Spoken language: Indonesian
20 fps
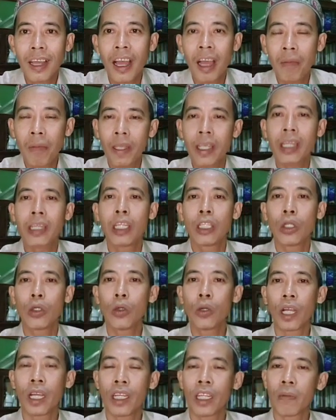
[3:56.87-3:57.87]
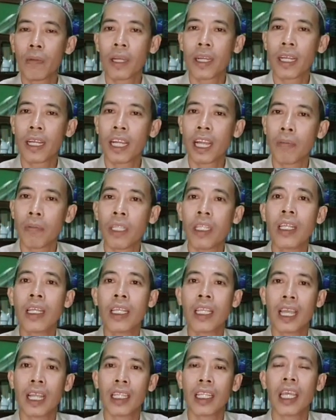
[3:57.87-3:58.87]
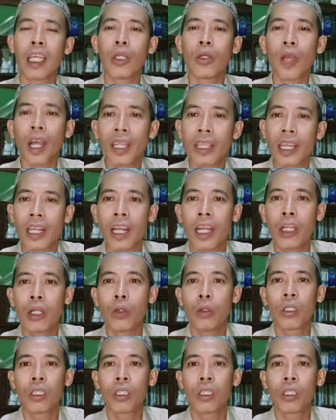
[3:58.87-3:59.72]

Apa yang dituduhkan kepada kami ternyata itu hanyalah